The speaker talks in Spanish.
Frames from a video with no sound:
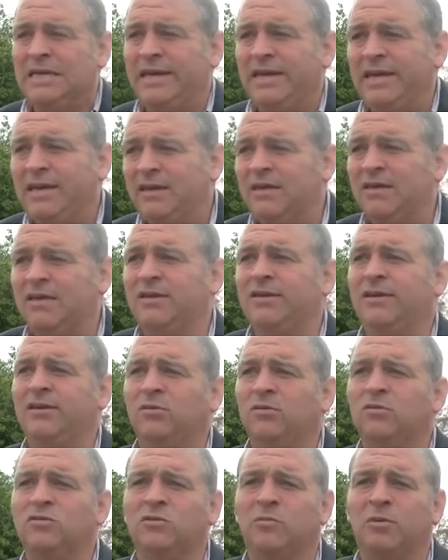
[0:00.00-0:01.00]
e
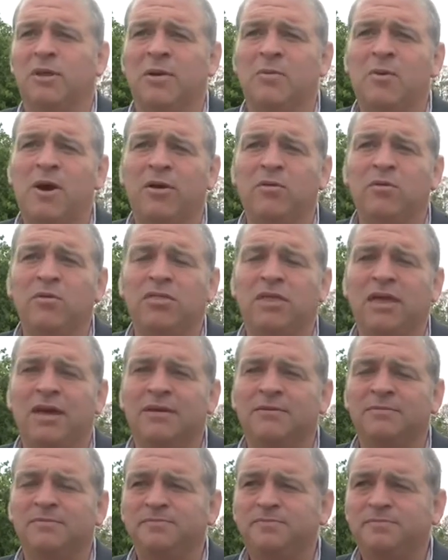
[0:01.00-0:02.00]
incluso podemos
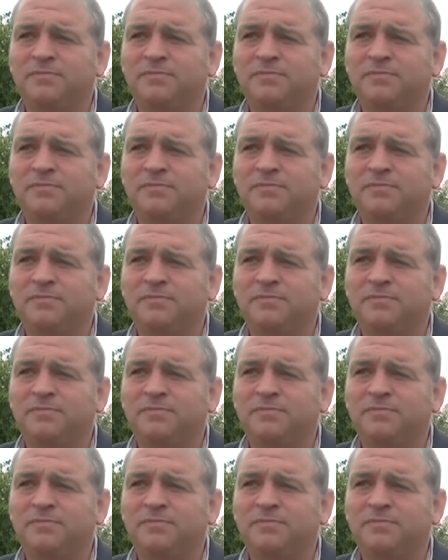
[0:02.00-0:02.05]
anunciar